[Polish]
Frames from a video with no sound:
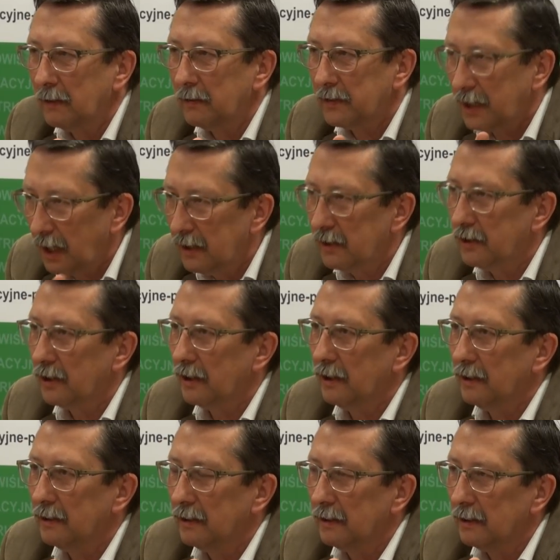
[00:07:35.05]
Wszędzie
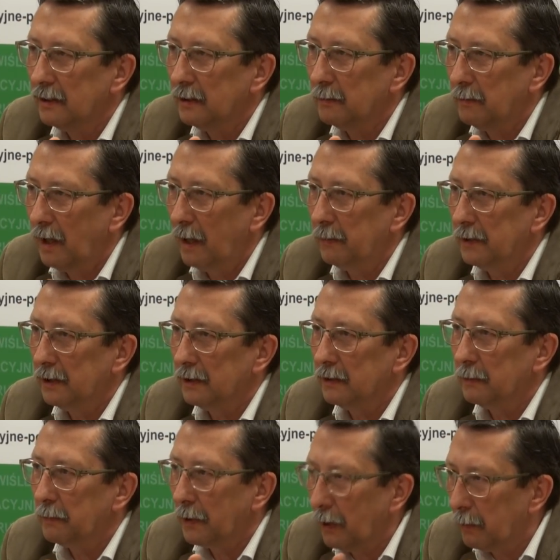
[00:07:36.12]
mamy
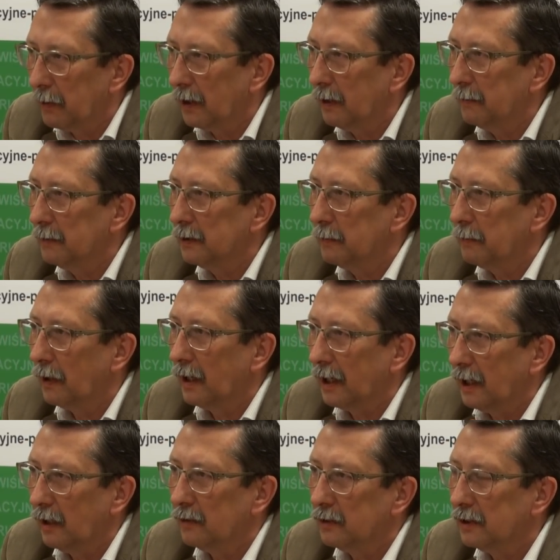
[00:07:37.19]
problem
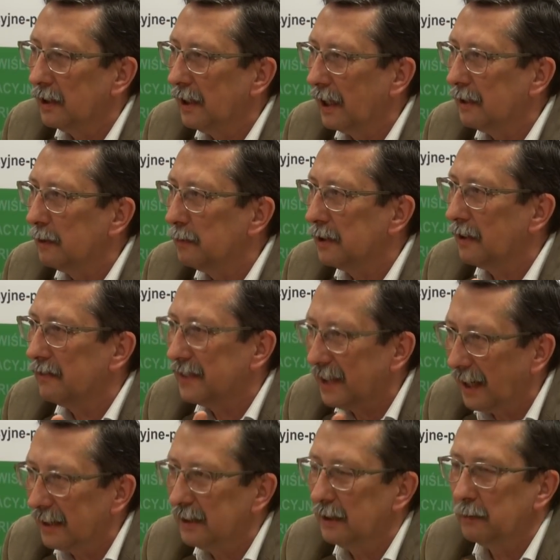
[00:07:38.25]
polegający na tym, że w
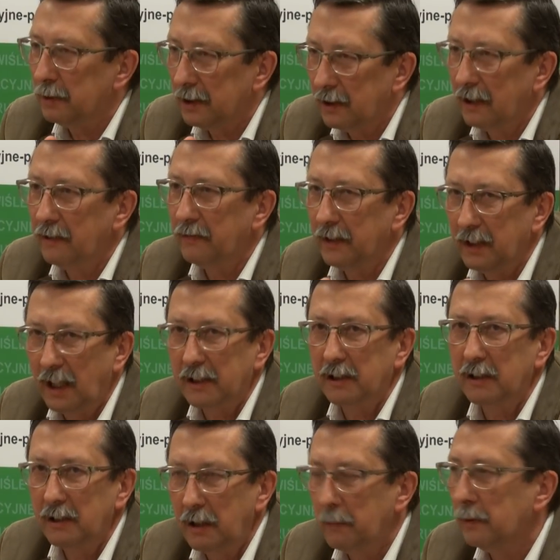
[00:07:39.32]
żadnym z tych
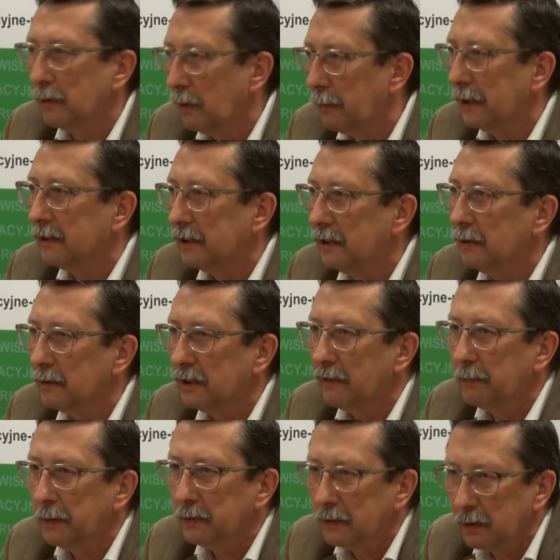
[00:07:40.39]
wydarzeń nie był obecny
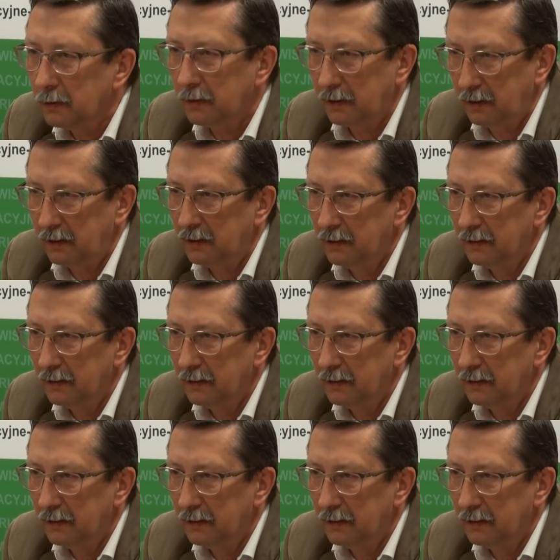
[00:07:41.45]
Józef Piłsudski.